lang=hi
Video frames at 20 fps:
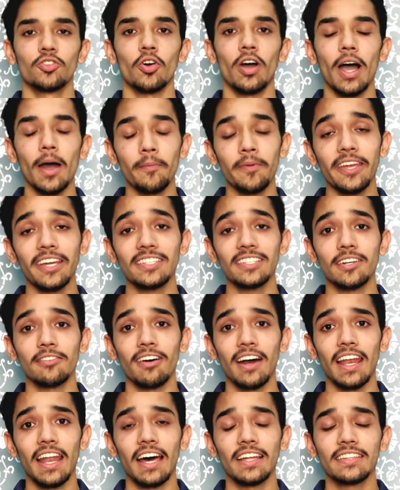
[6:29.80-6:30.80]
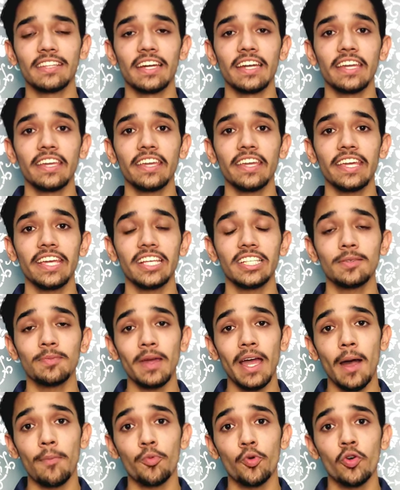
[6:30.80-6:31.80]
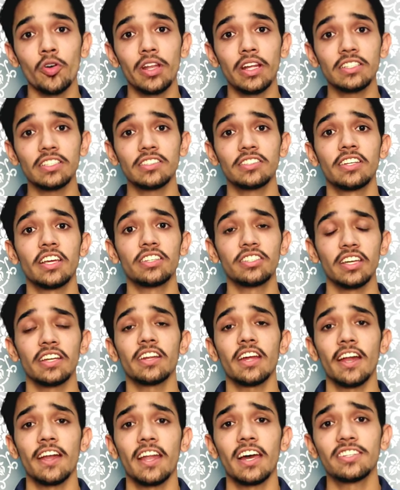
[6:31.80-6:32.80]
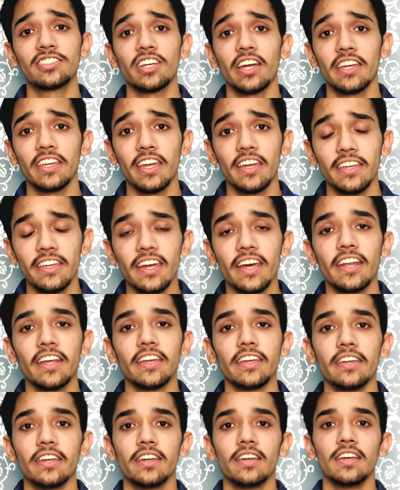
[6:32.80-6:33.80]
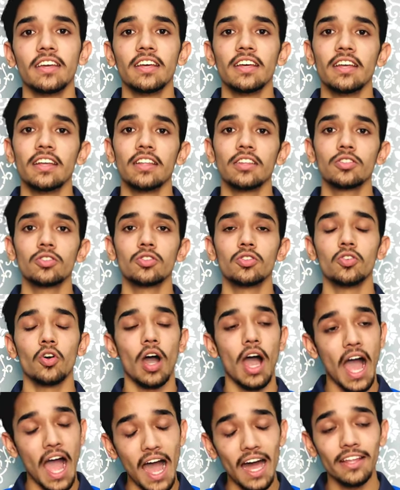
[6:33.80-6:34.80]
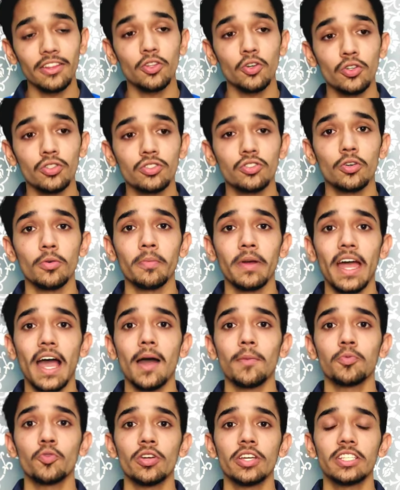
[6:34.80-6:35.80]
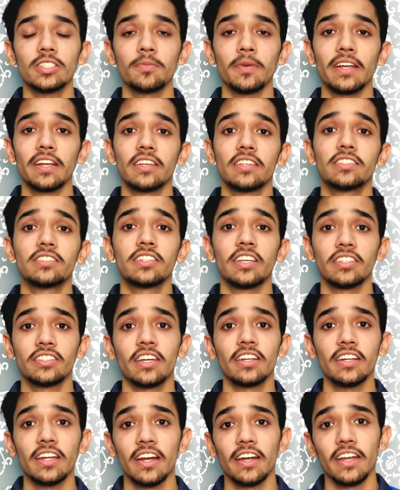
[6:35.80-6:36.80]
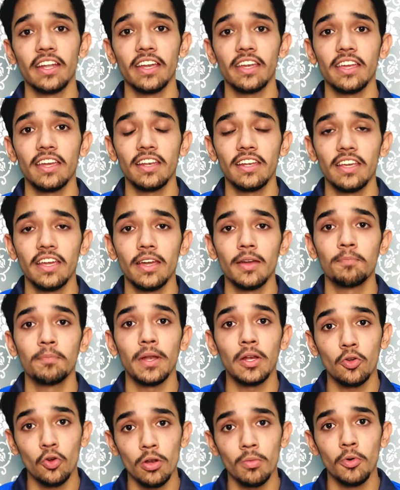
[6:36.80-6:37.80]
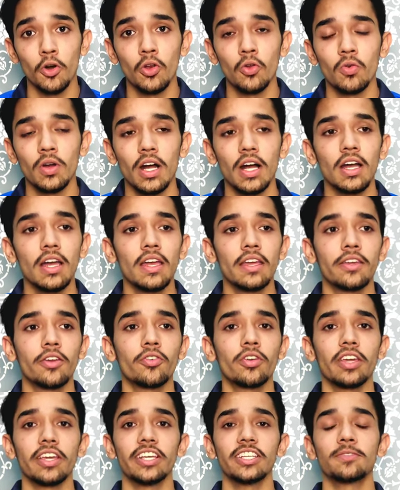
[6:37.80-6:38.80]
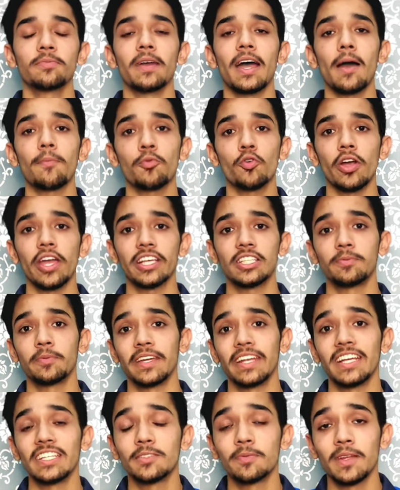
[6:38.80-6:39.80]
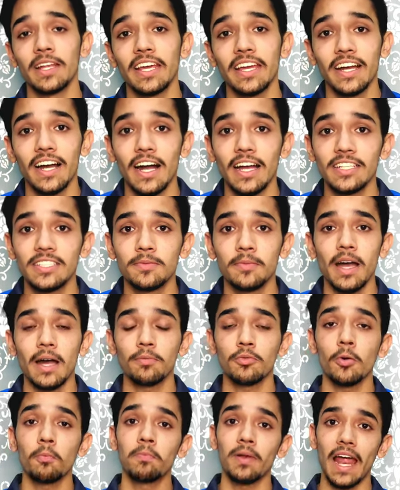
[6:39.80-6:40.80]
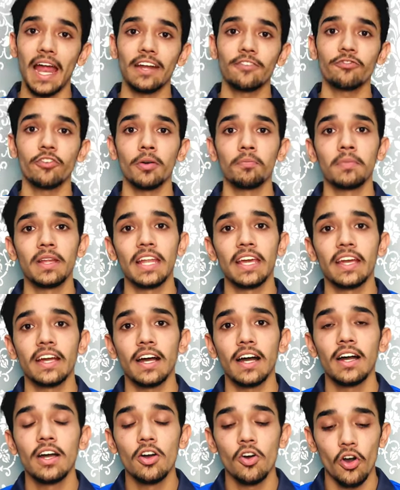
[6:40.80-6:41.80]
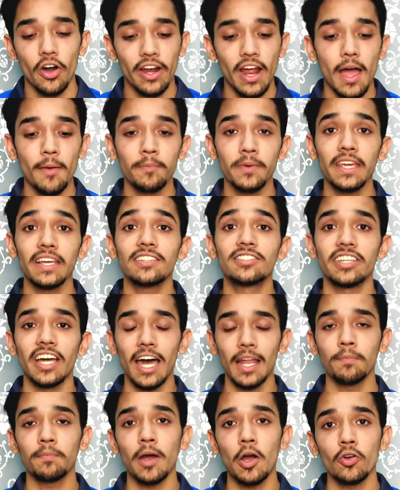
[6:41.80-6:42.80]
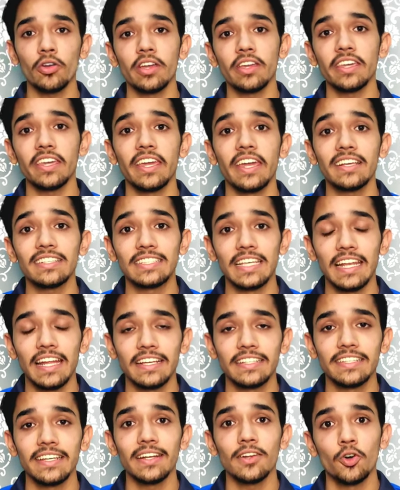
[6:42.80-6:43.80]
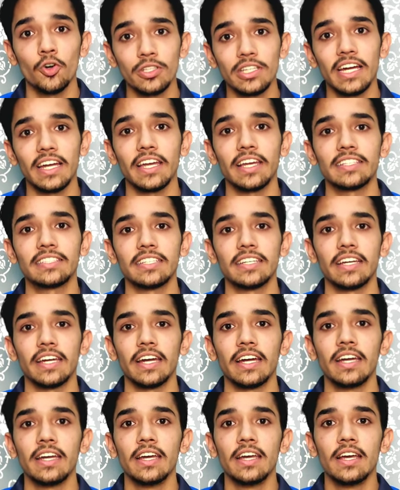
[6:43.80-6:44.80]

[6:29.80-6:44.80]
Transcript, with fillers: तो अब ये सवाल आता है कि इसमें आपको रजिस्ट्रेशन करना चाहिए या नहीं तो हाँ दोस्तों मैं आपको इसमें रजिस्ट्रेशन करने के लिए बिल्कुल बोलूंगा क्योंकि इसमें आपको एक्सपीरियंस मिलेगा इसमें आपको प्लेटफॉर्म मिलेगा और आप ये जान पाओगे कि एक सिलेक्शन होता कैसे है